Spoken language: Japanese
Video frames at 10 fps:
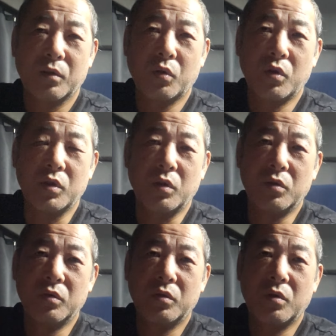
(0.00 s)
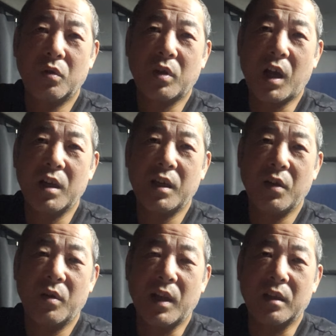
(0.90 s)
当時の運行管理
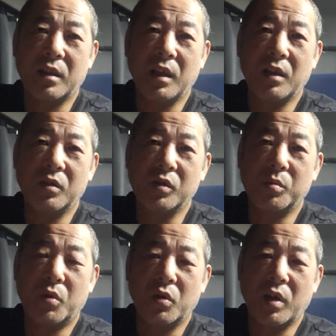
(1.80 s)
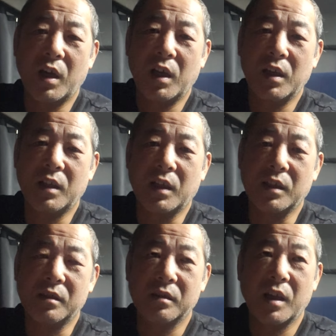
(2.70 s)
をやっている者がいたん
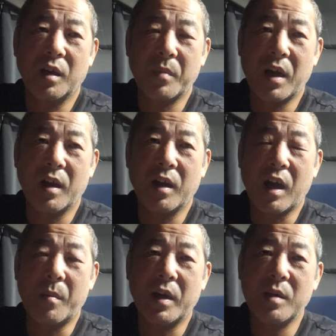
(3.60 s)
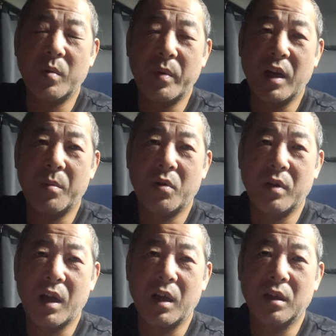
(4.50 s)
ですが、まあ、あまりにもべらぼう
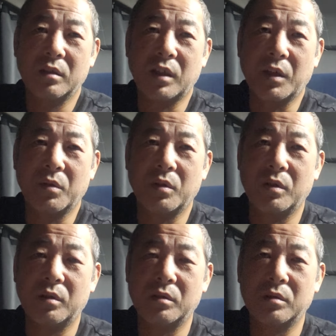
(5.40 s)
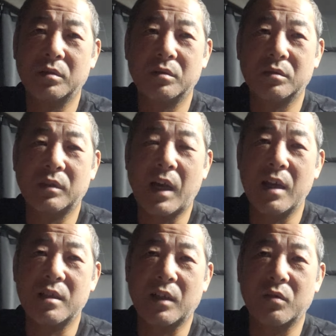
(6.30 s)
な、あの
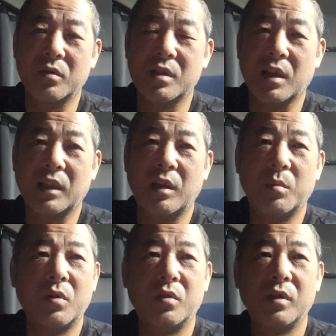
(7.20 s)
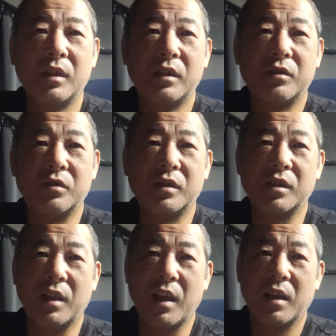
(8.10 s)
廃車の仕方もする
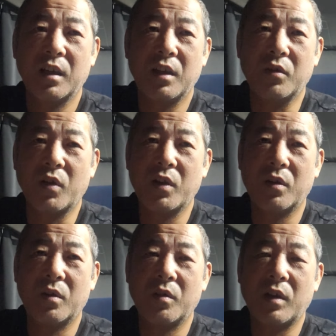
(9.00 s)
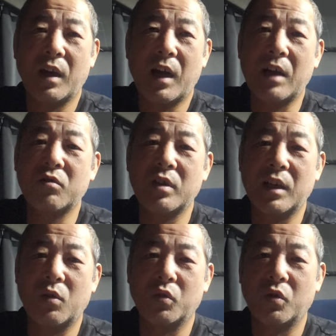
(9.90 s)
しね、いろいろ悪義
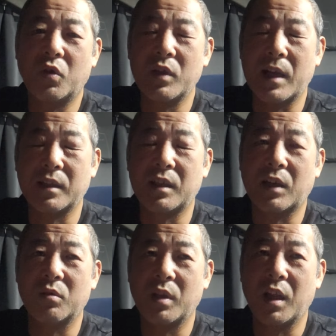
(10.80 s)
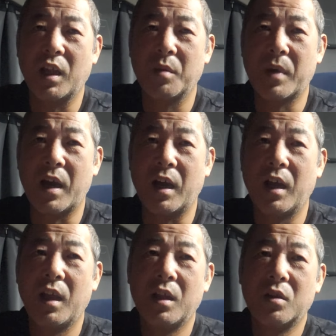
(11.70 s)
なことをやってたので、ま
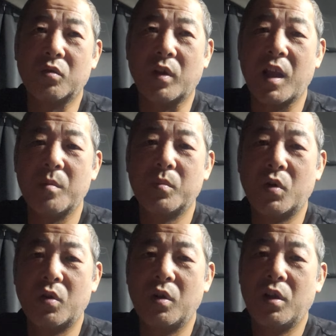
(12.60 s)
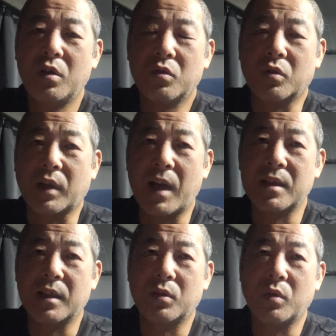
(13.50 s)
あ、その辺もちょっと会
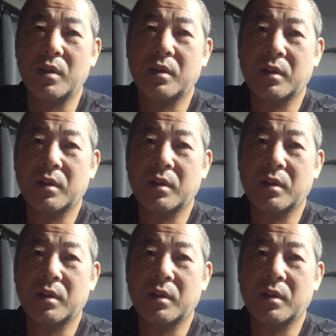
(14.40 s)
社に問い